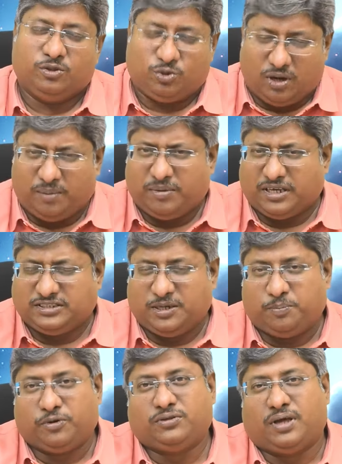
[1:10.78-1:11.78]
துலாம் ராசியை
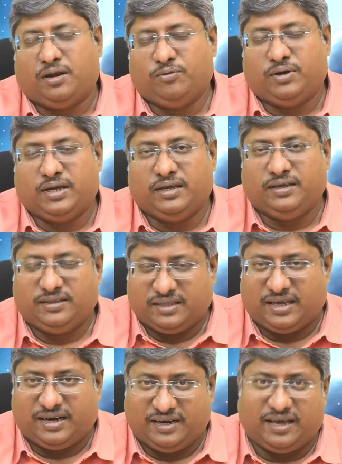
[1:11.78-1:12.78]
பொறுத்த அளவுக்கு இந்த
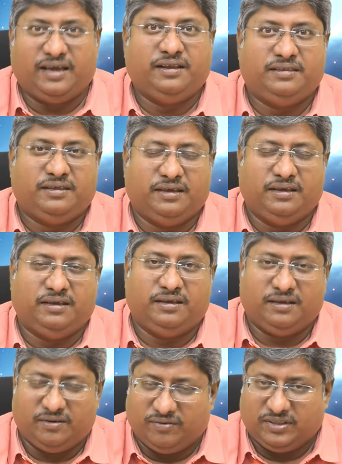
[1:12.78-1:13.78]
ரெண்டாயிரத்தி
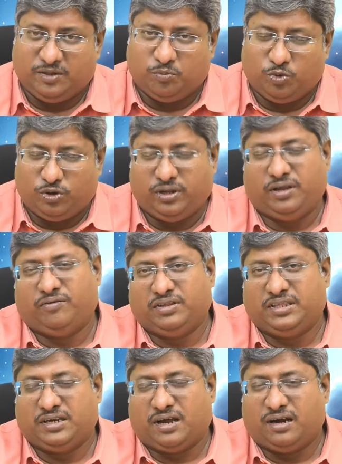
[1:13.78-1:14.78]
இருபத்தி மூன்று
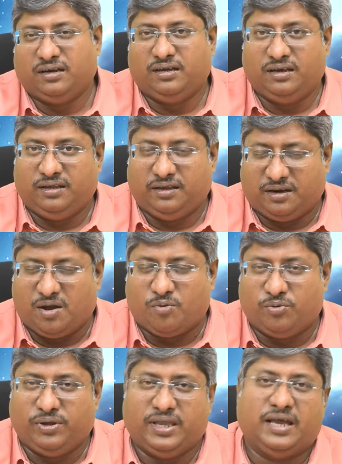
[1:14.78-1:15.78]
இருபத்தி நான்கில்
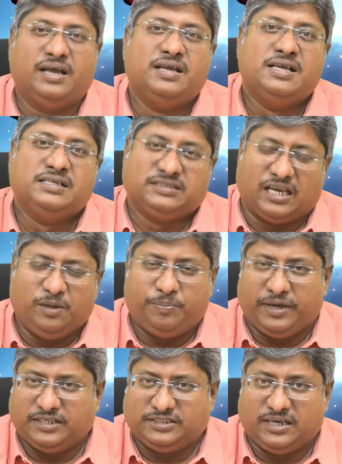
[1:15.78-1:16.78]
இருக்கக்கூடிய
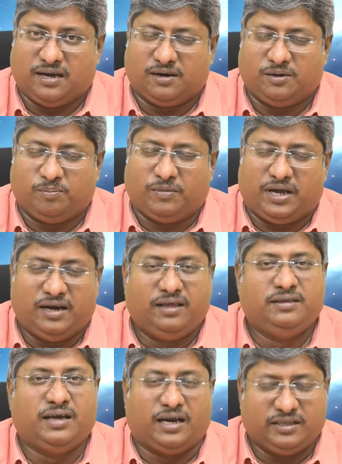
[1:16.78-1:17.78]
சனிப்பெயர்ச்சியாகட்டும்
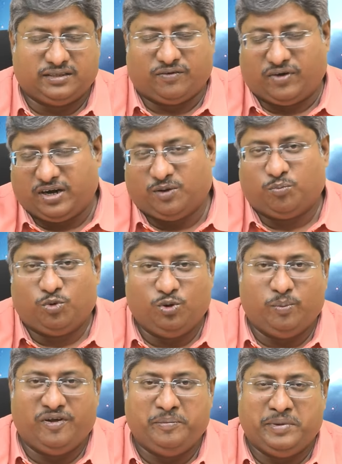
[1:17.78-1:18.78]
அல்லது அடுத்த வருடம்
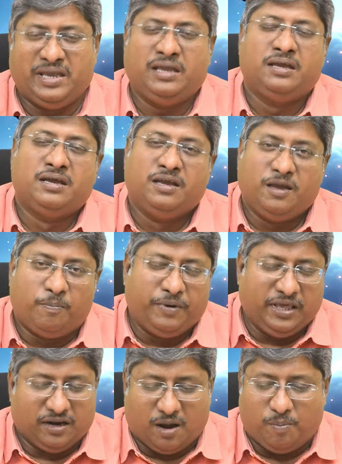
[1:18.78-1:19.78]
முழுமையுமே
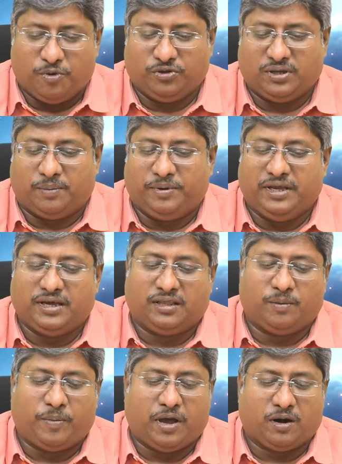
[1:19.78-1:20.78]
எப்படி இருக்க போகுது
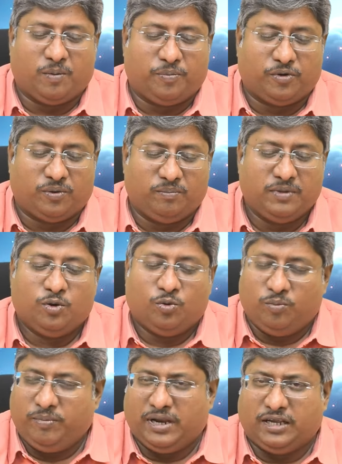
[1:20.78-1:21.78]
அப்படிங்கிறத பார்க்க போகிறோம்
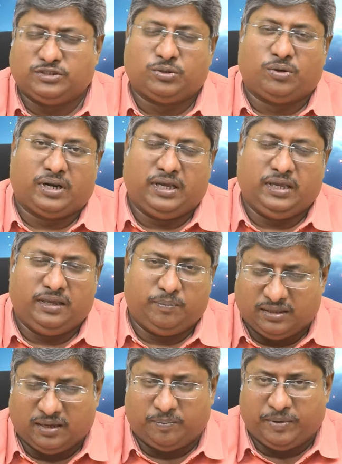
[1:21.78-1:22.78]
உண்மையிலே சொல்கிறேன்
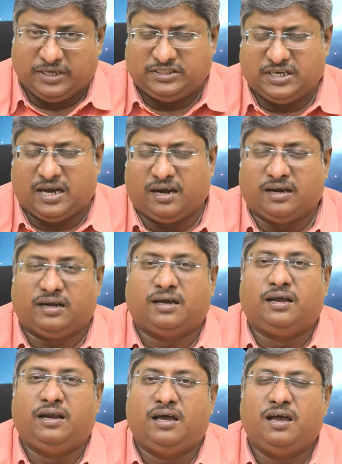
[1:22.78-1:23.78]
இந்த பயிற்சி
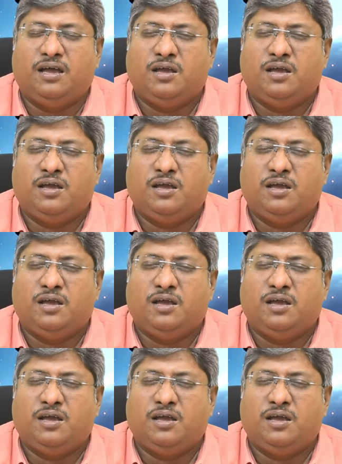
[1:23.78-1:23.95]
காலகட்டங்களில்